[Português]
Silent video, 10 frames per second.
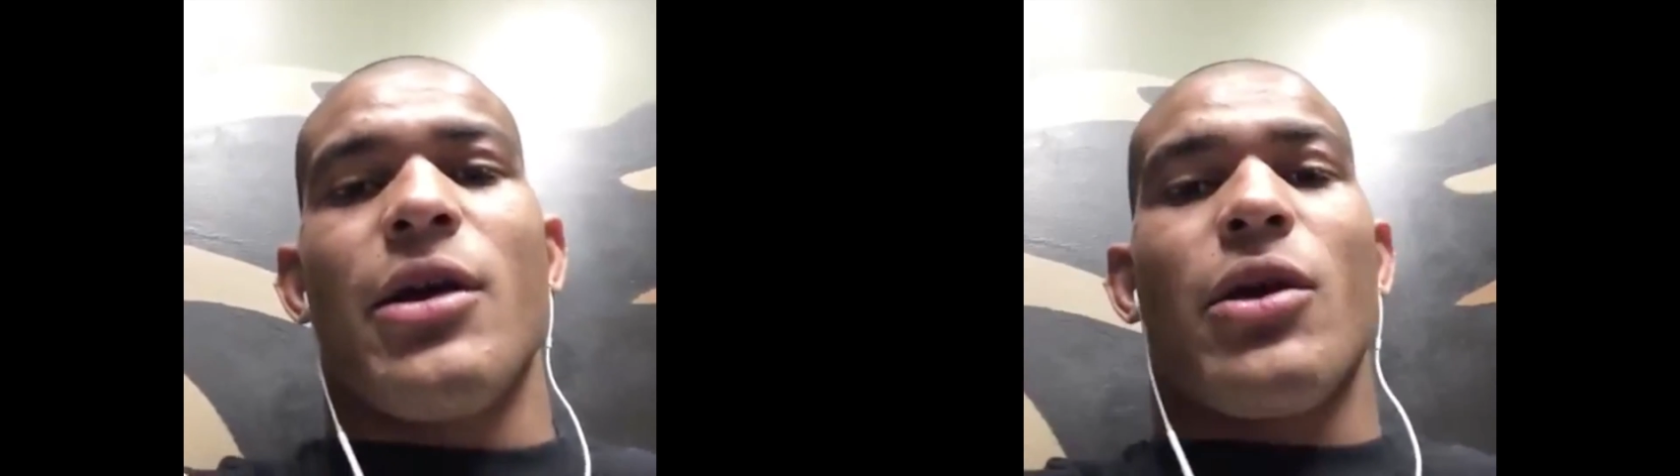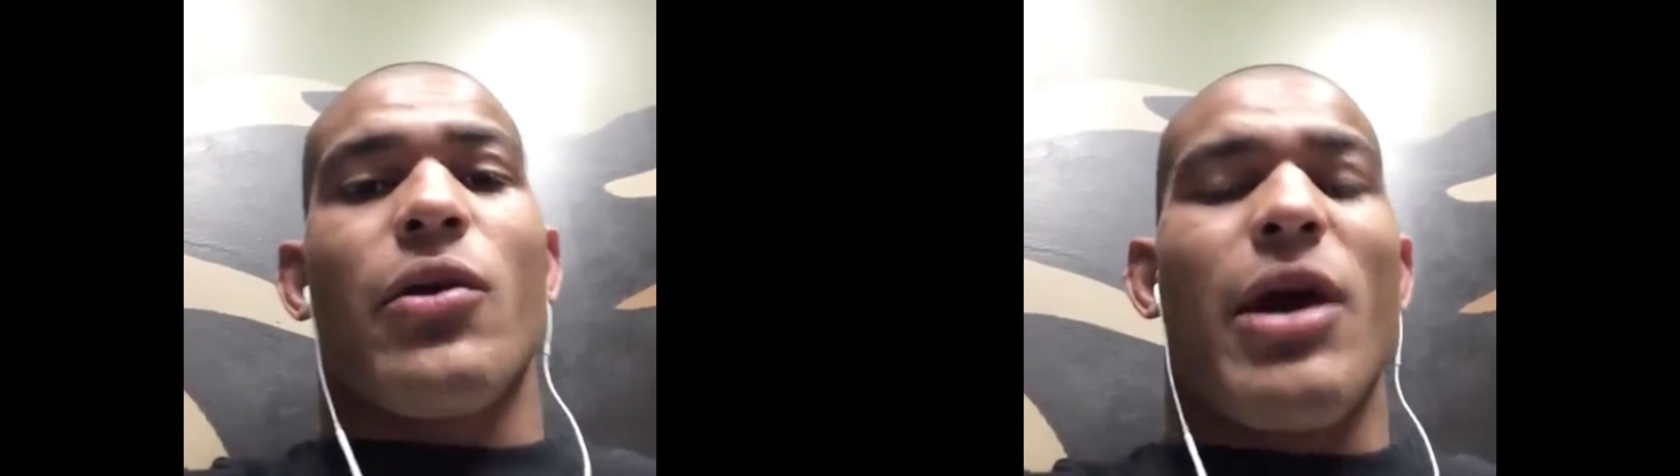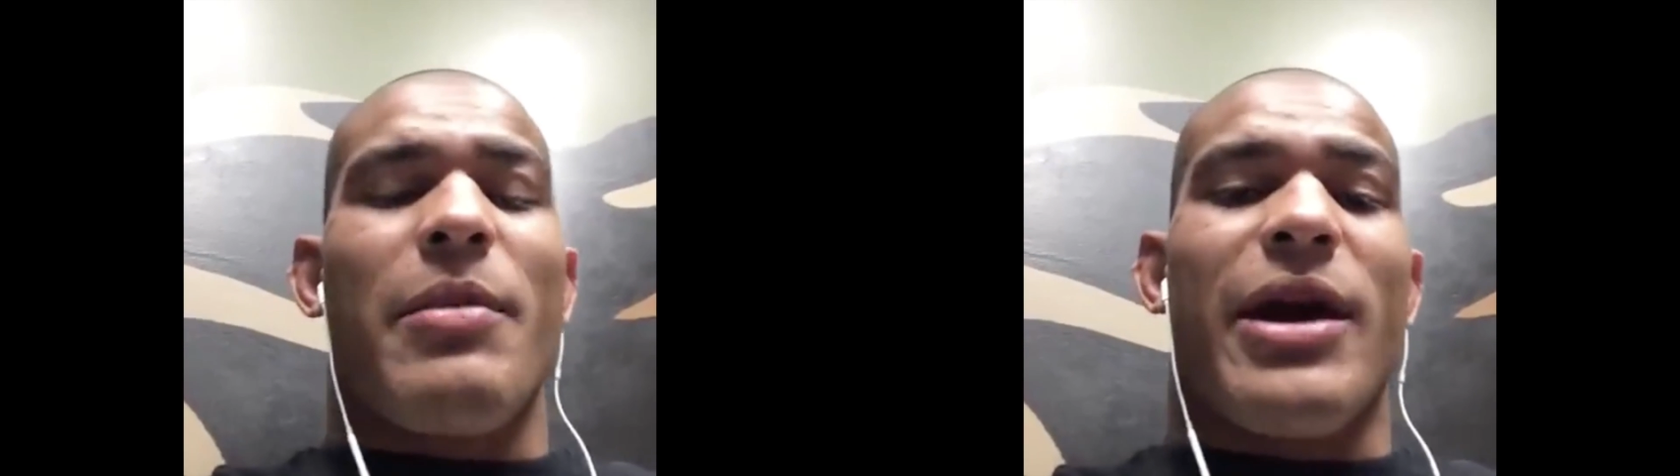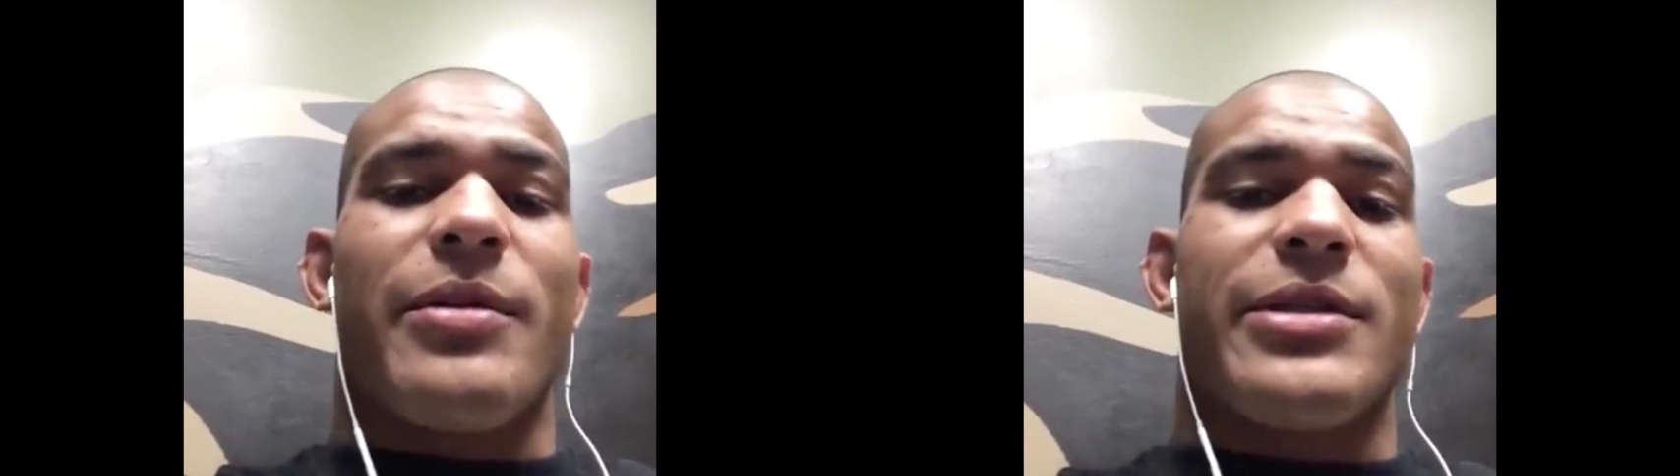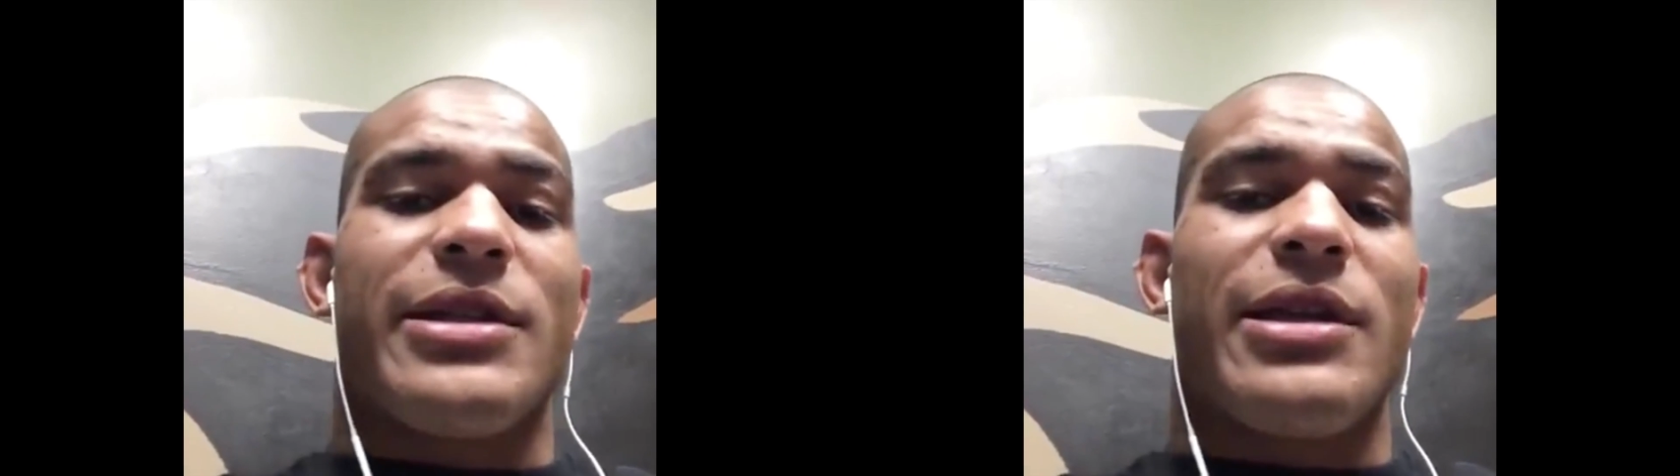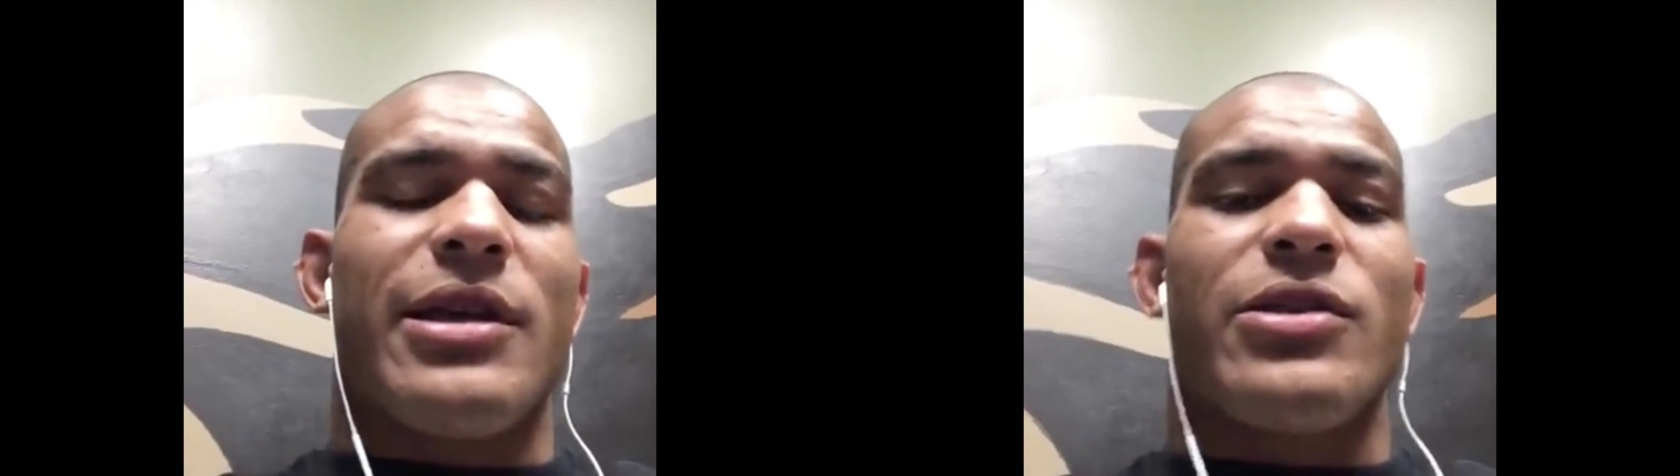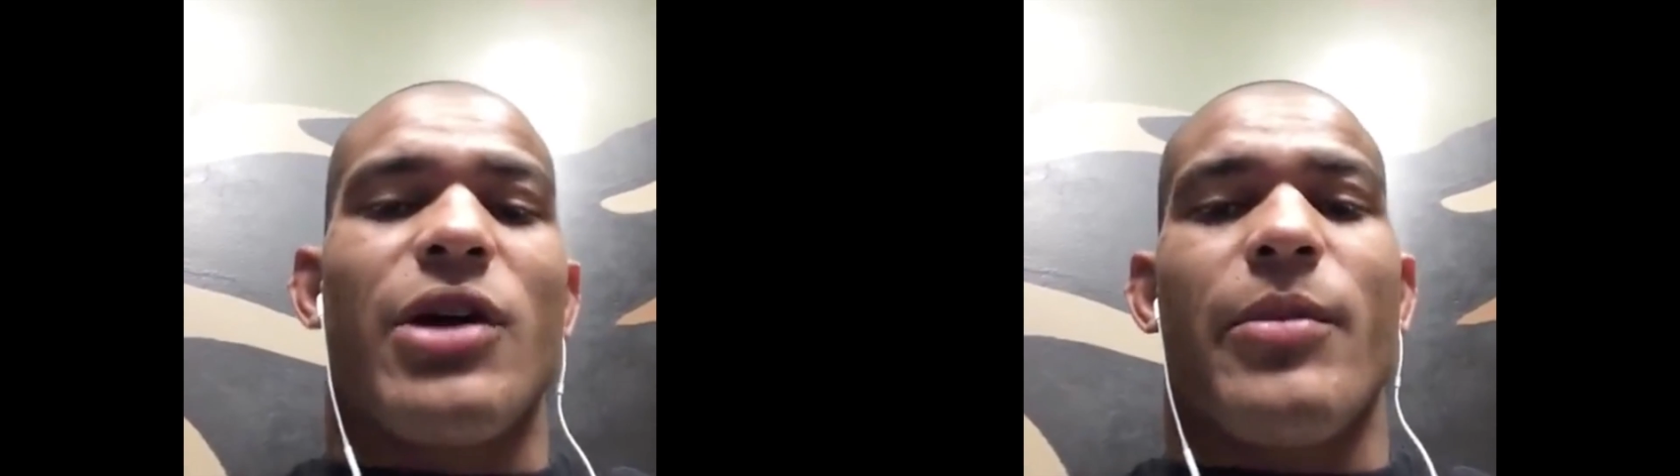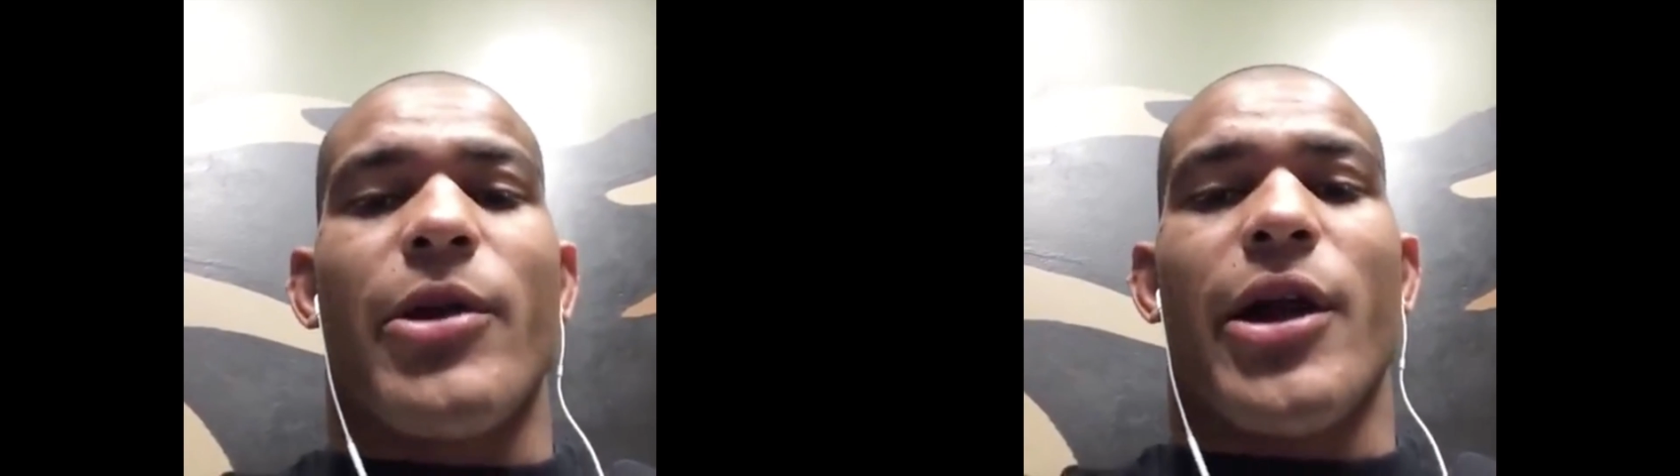Qual é, mano? Se liga só,
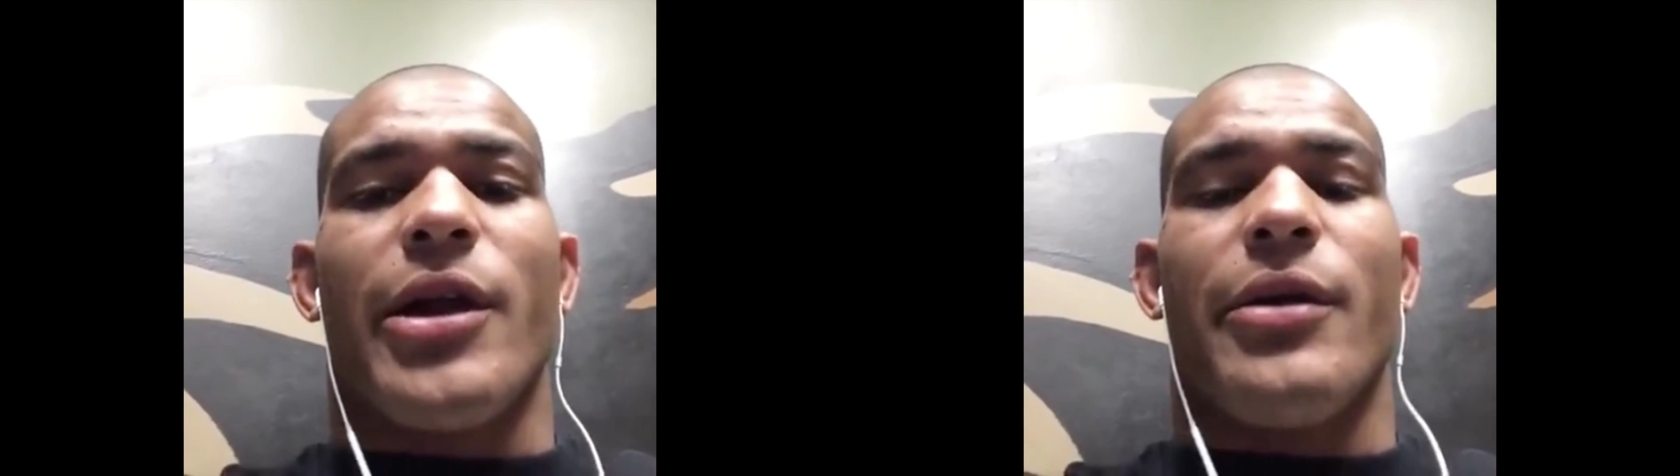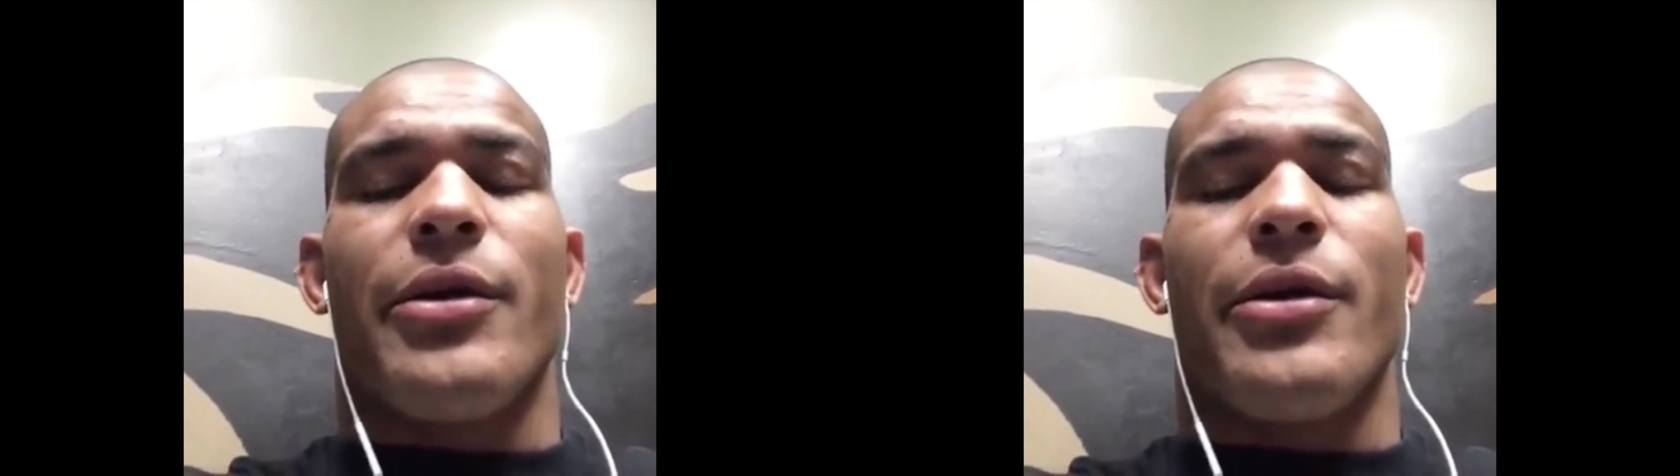brother.